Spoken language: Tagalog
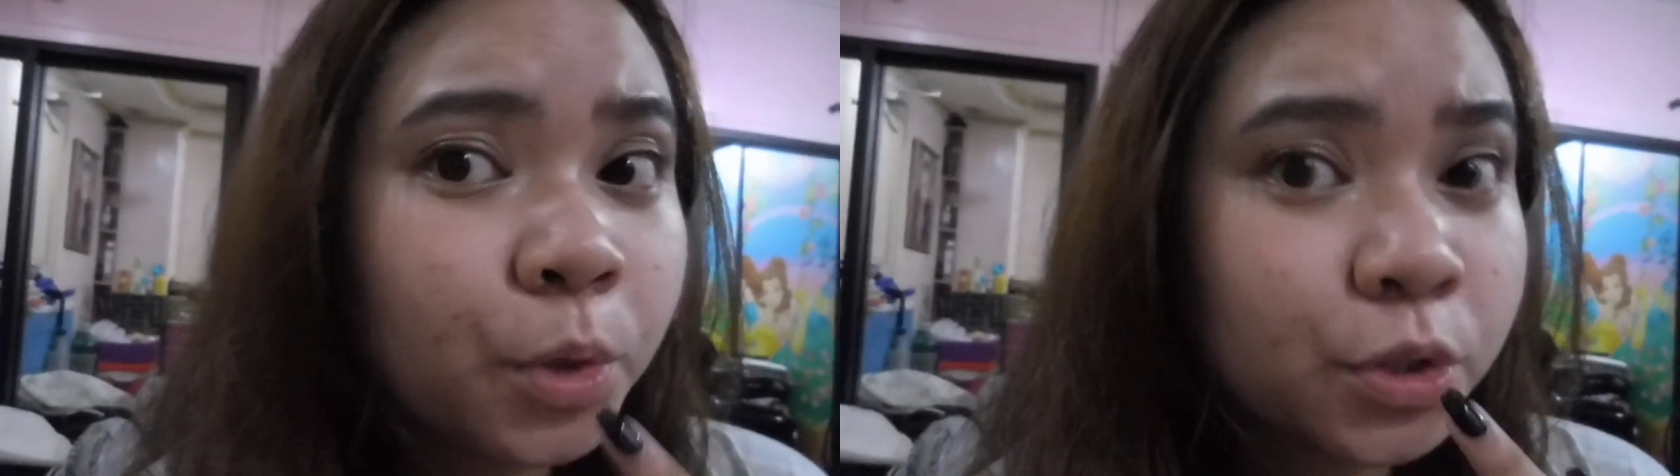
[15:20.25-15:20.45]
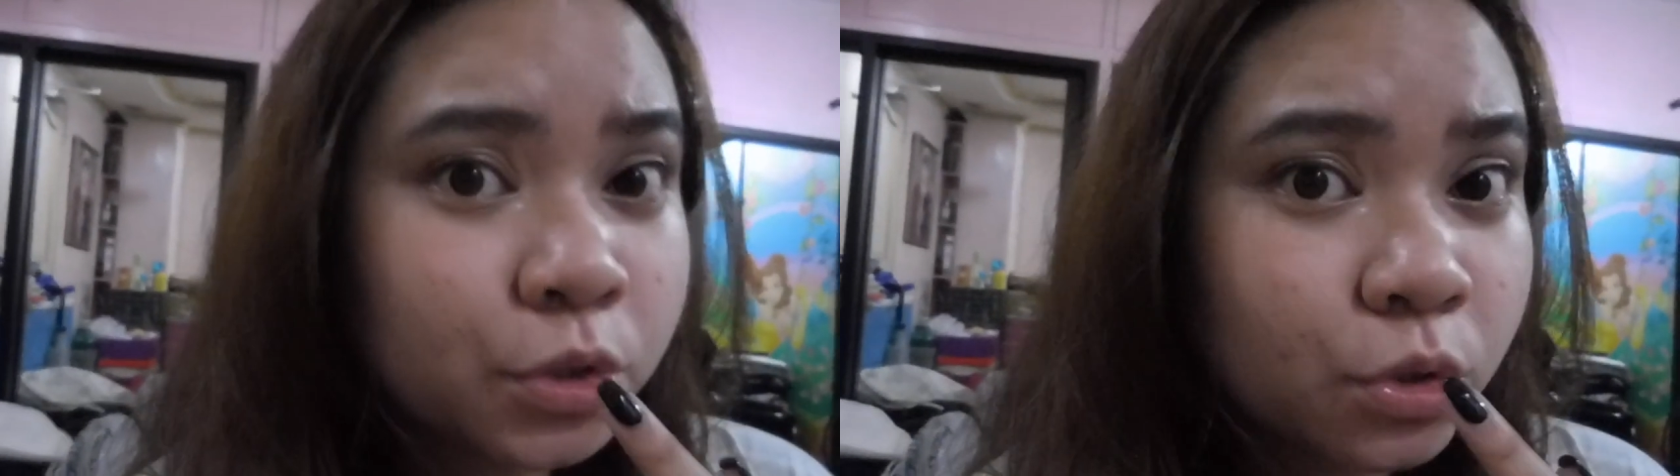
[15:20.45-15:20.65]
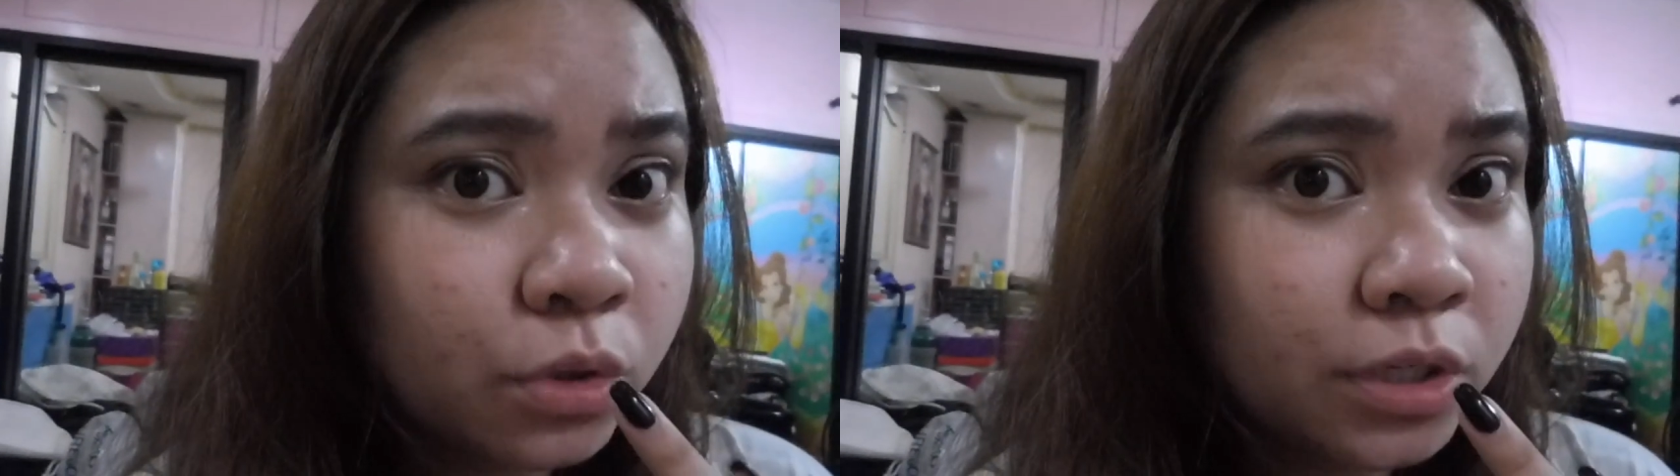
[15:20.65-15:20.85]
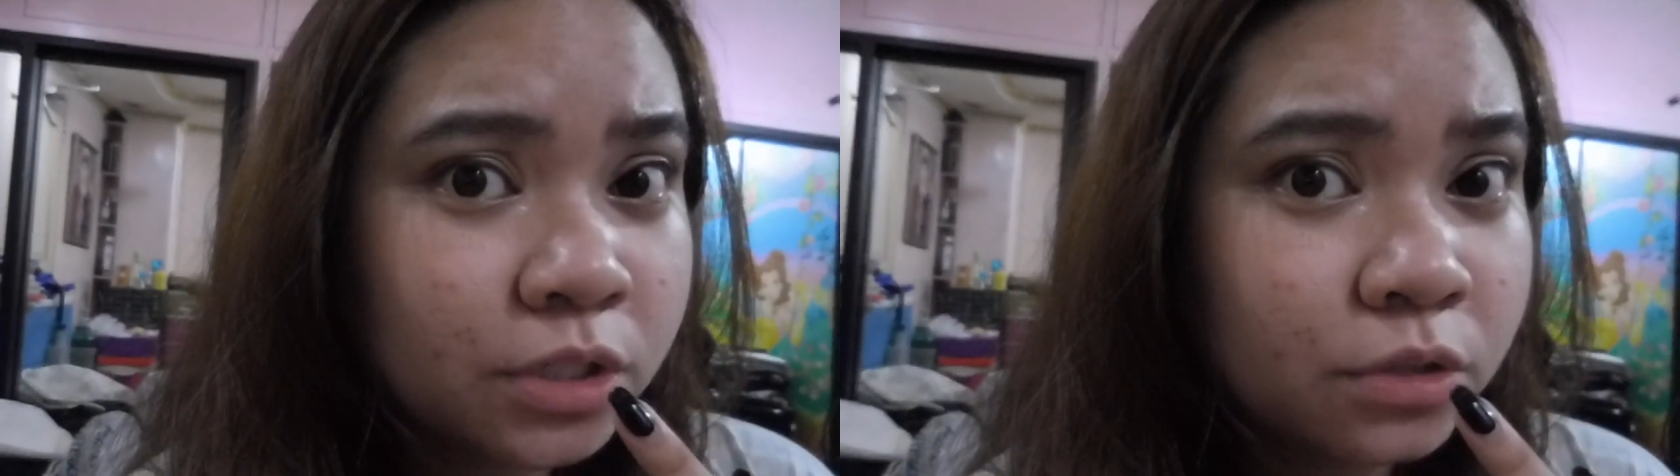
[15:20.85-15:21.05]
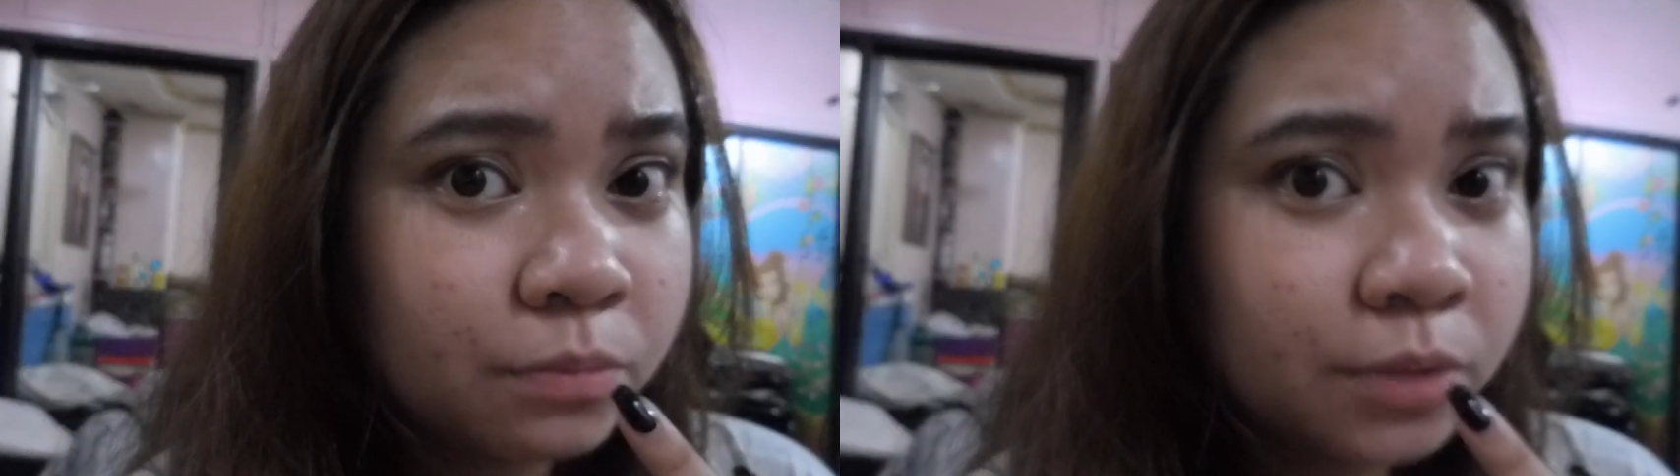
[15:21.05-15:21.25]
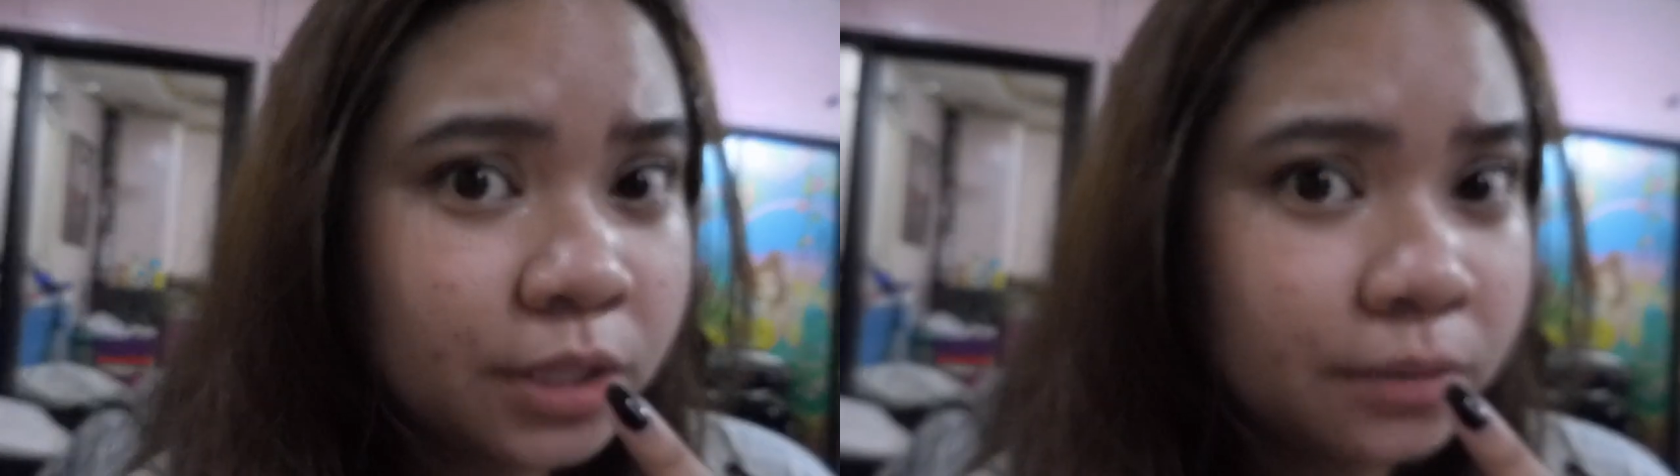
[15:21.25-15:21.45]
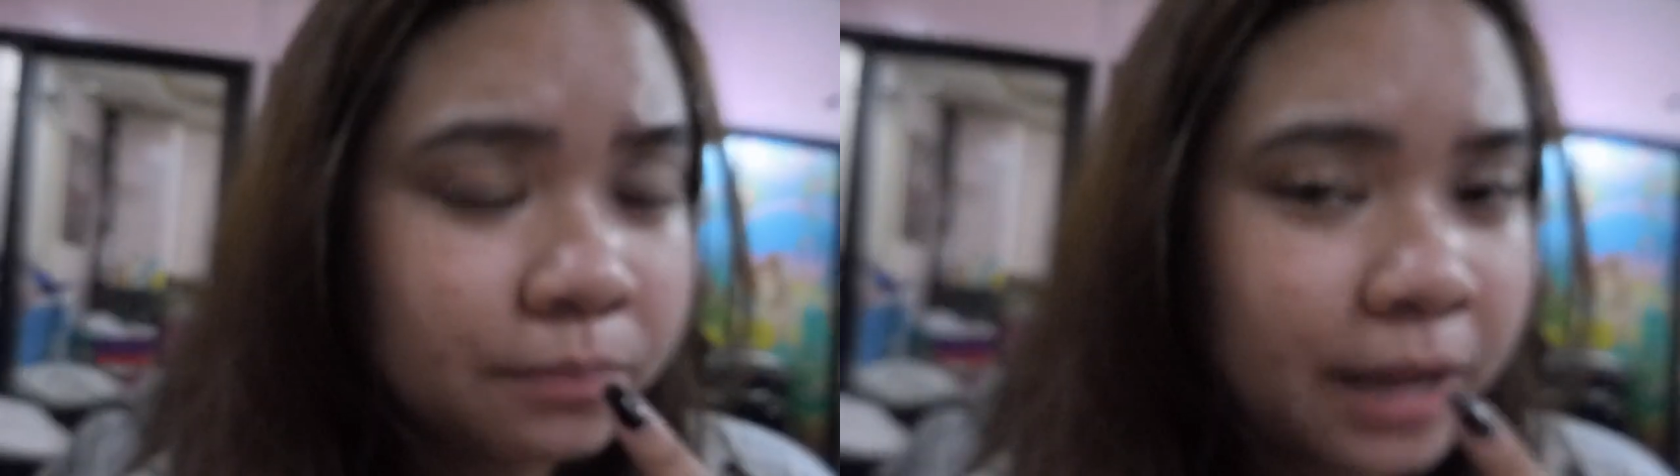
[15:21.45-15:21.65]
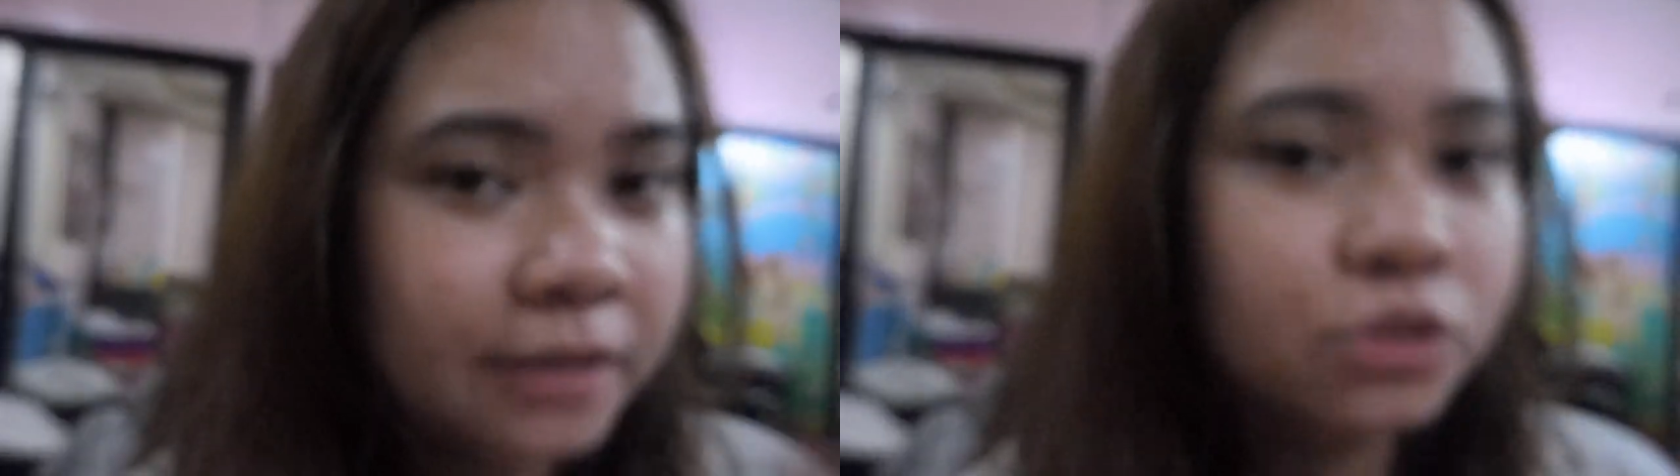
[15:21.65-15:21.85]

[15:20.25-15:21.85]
pores ko is lumait ba.